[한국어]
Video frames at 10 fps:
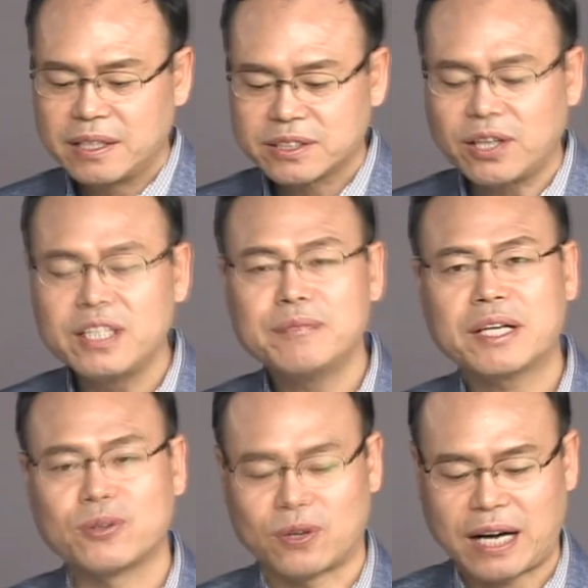
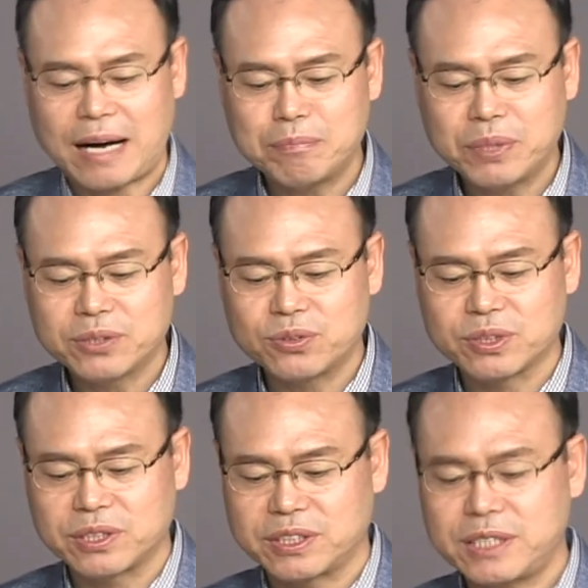천리마도 한 번
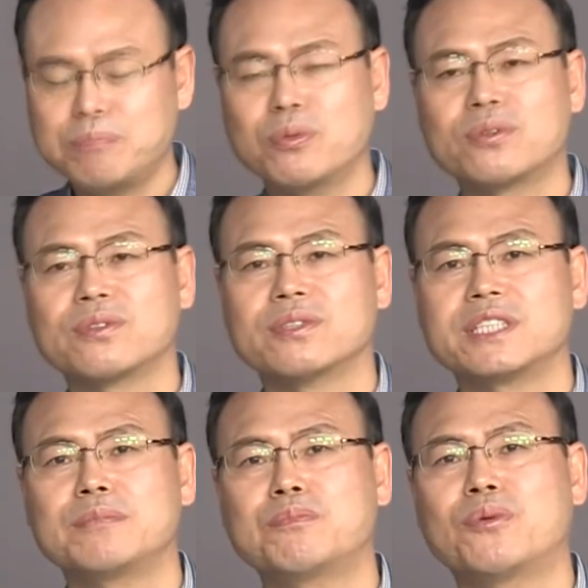뛰어서 10보로,
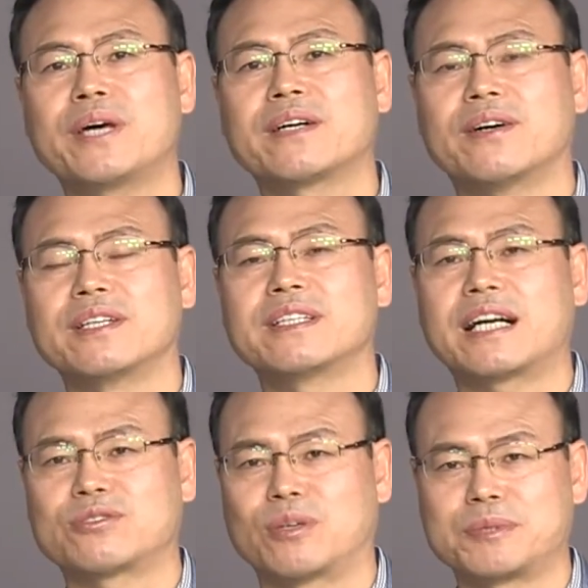10보의 거리를
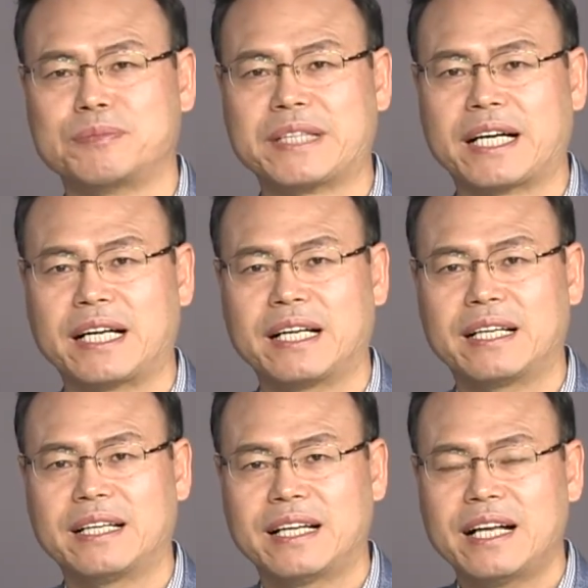갈 수 없습니다.
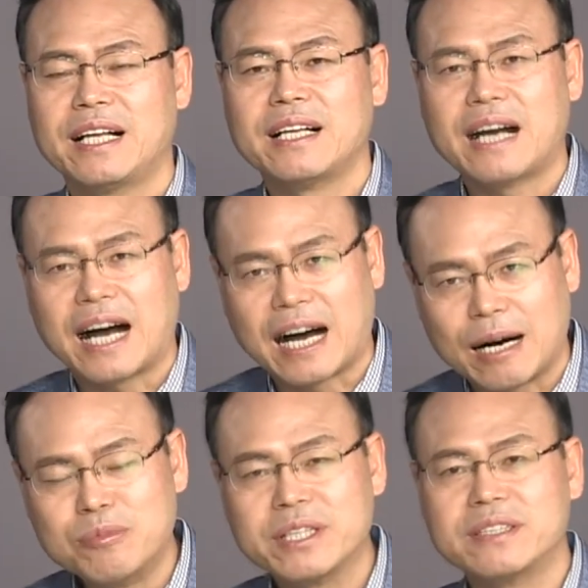
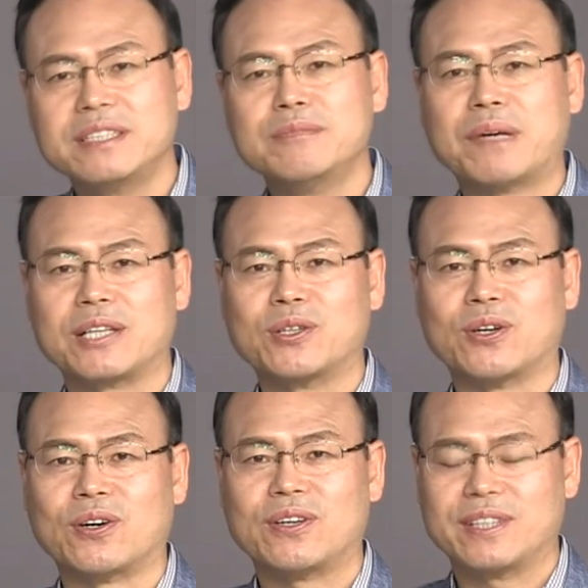아무리 늦은
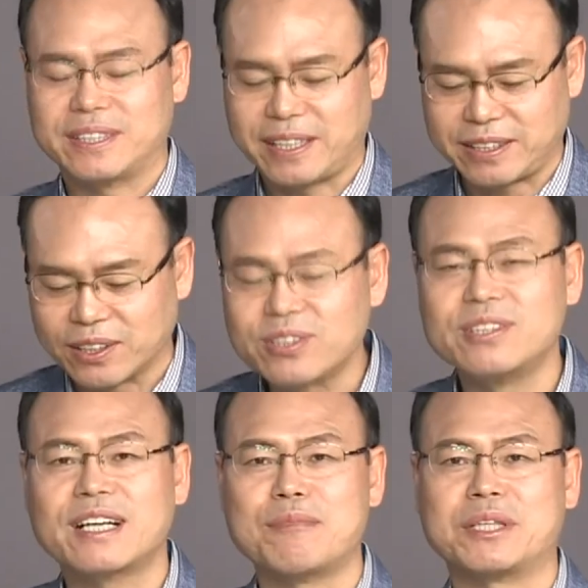말도 예,
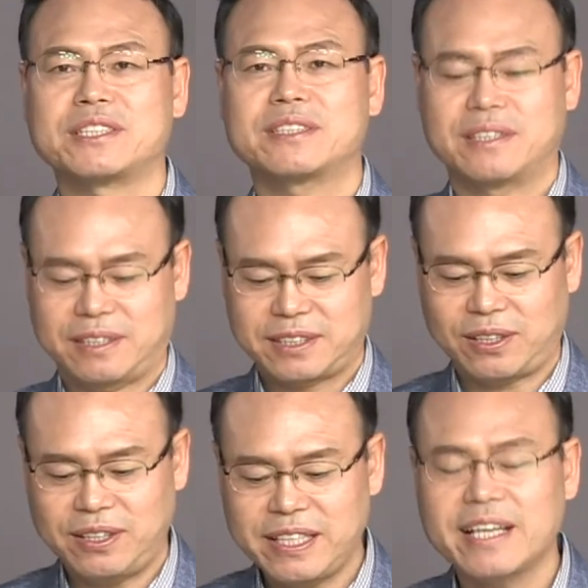열흘 가면
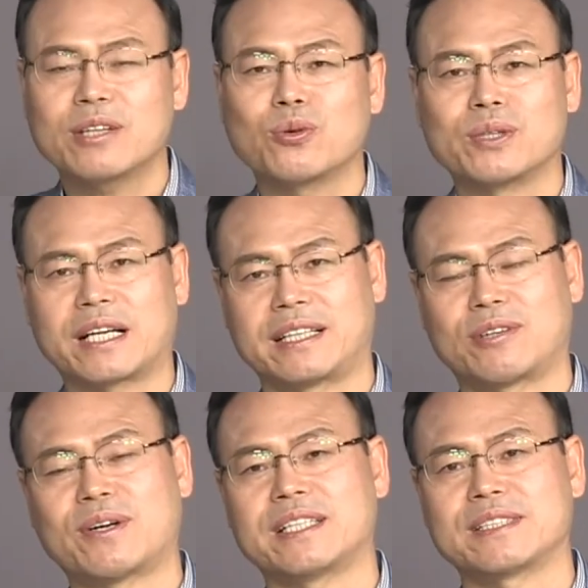천리에
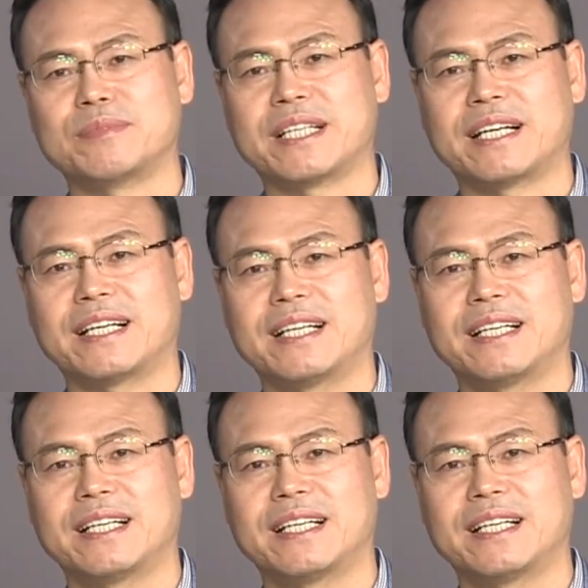도달한다고 했습니다.